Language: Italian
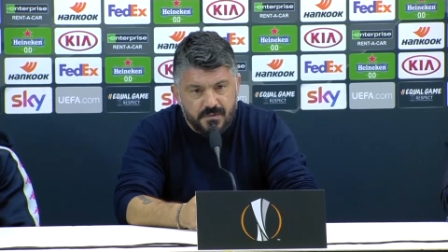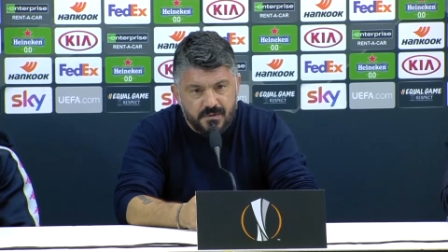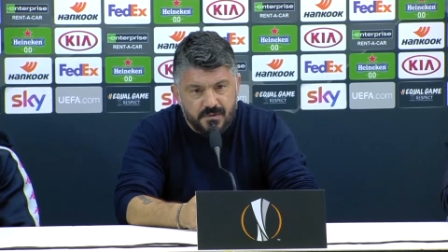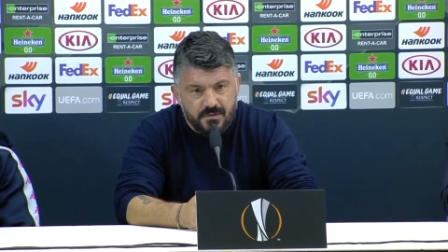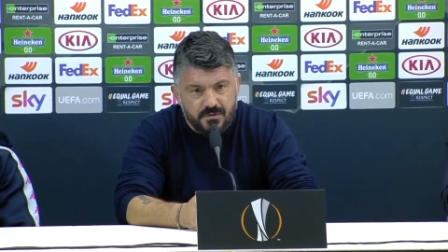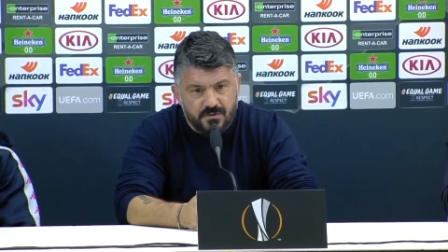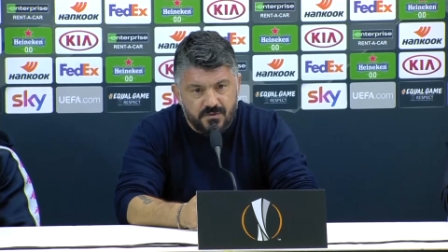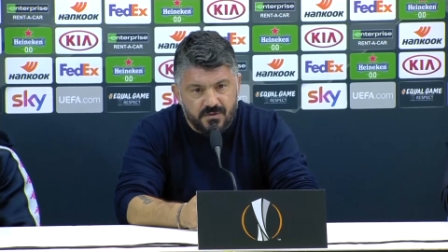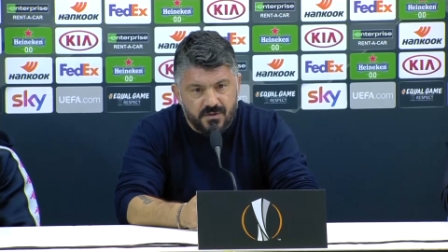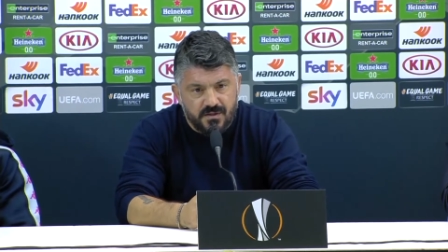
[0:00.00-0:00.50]

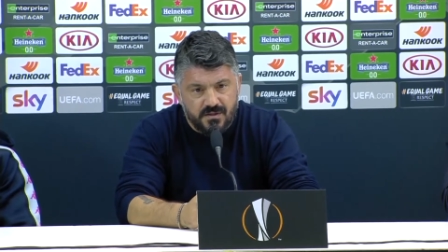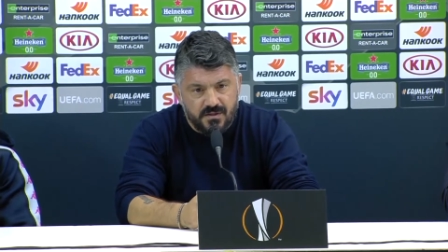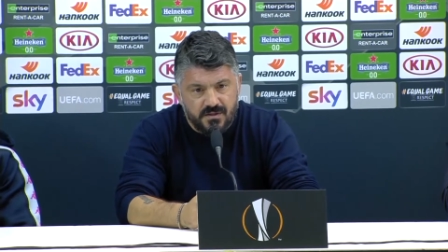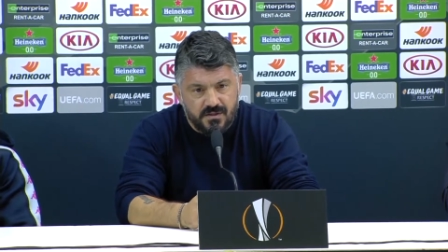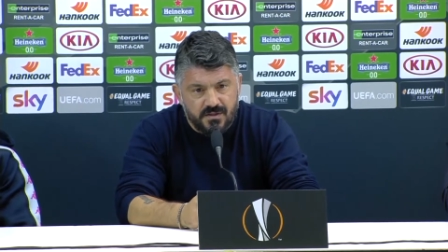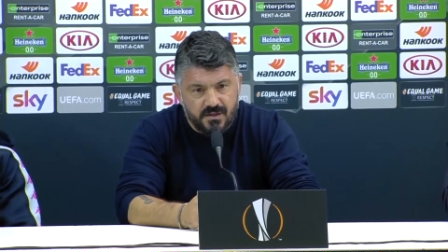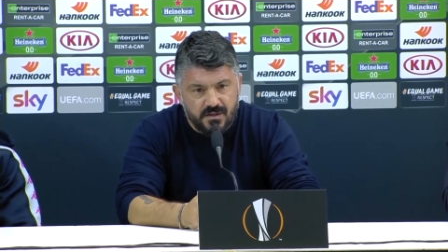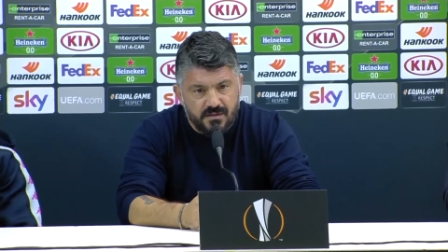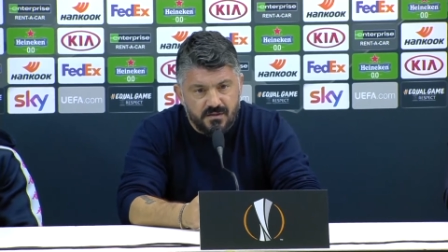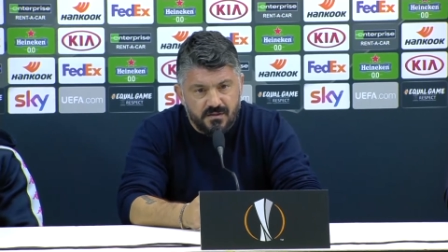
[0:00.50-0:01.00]
sono state
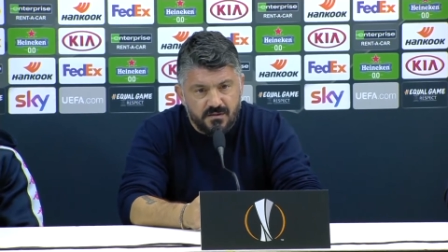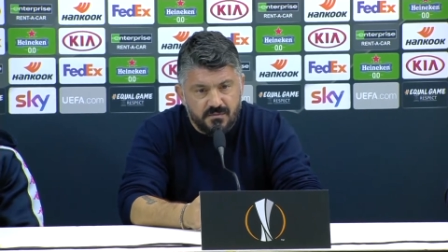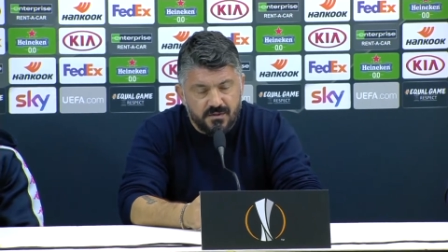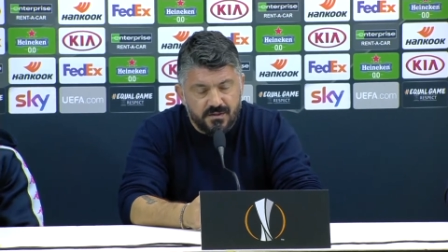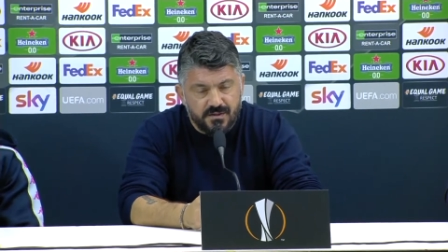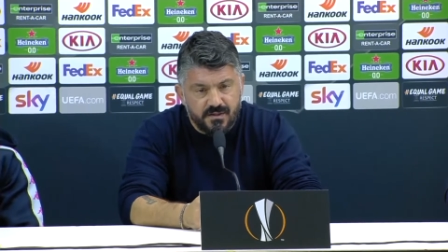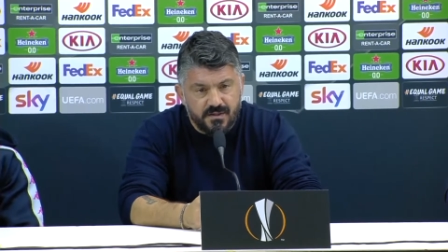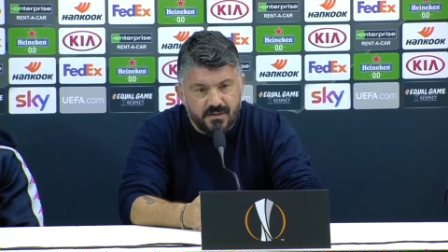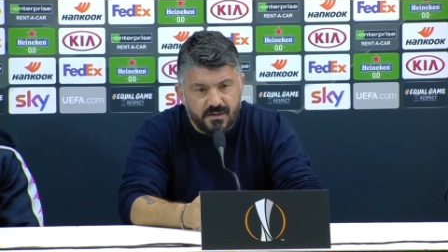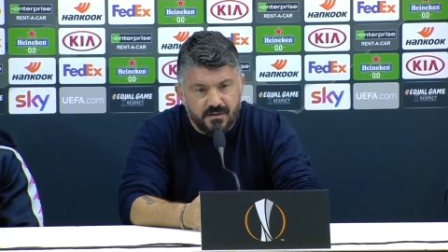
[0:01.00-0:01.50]
serate
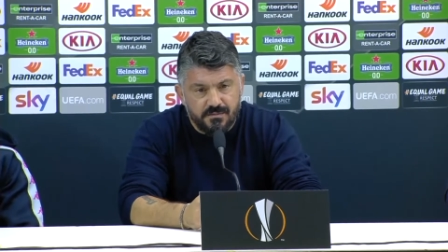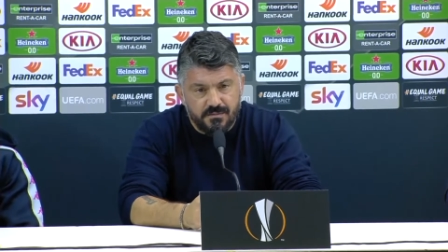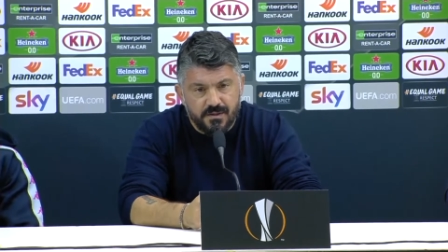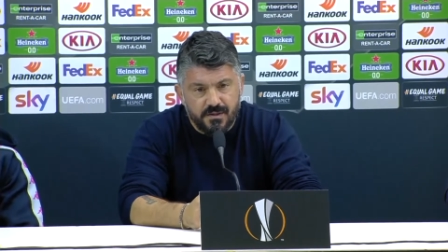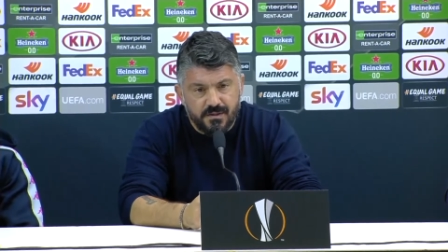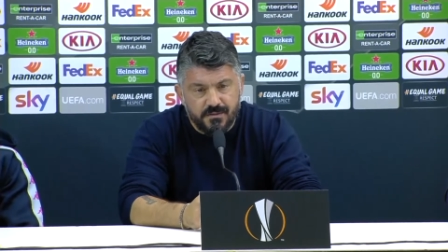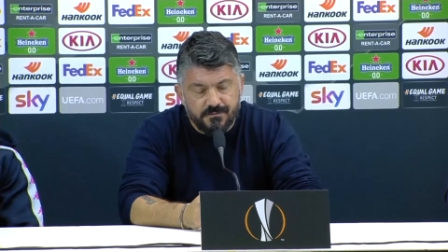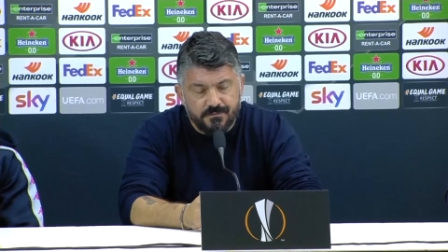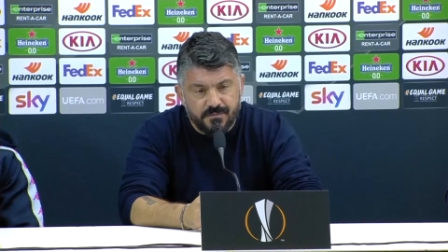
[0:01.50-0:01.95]
indimenticabili.